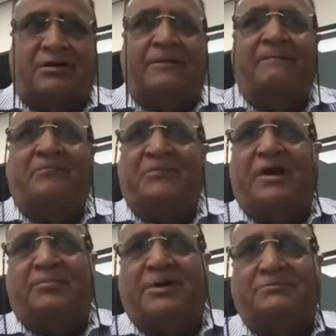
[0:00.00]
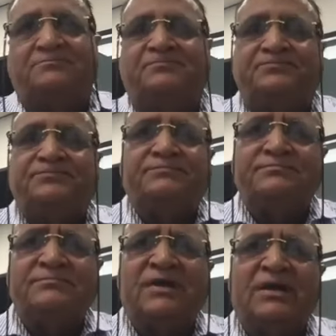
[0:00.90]
करे आमीन
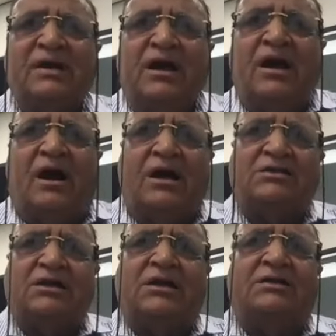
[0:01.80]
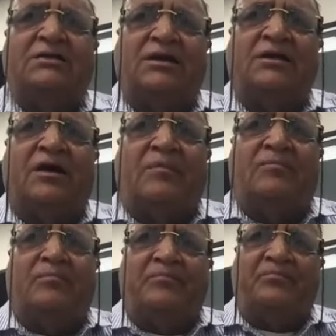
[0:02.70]
आज के दिन
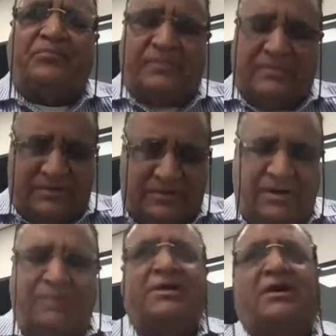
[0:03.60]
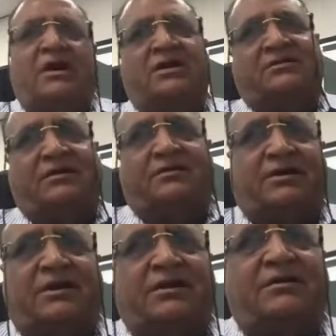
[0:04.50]
हम ये भी अहद
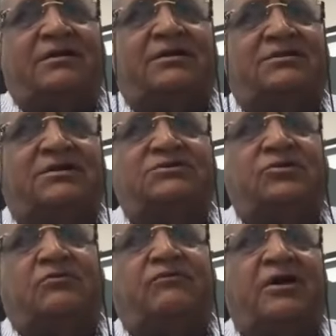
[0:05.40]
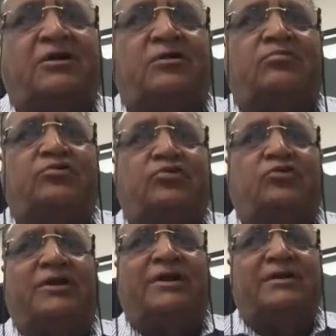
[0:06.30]
करते हैं कि शहीद जुल्फ़ार अली भुट्टो
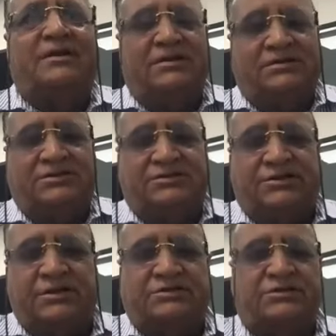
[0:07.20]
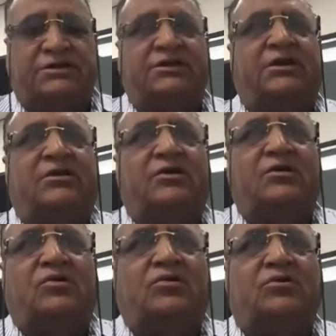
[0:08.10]
ने जिस नज़रिए
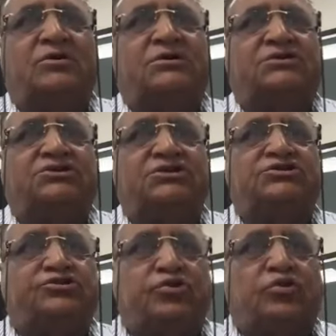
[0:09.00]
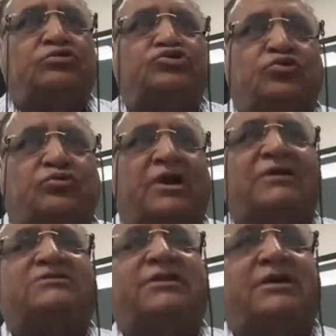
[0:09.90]
और जिस सोच और
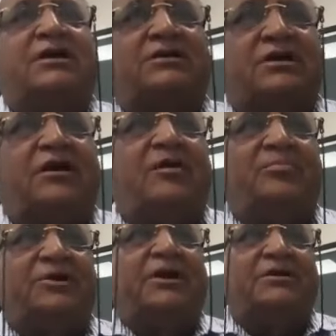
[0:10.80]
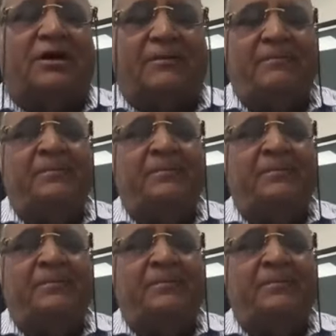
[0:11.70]
रास्ते का इंतब किया था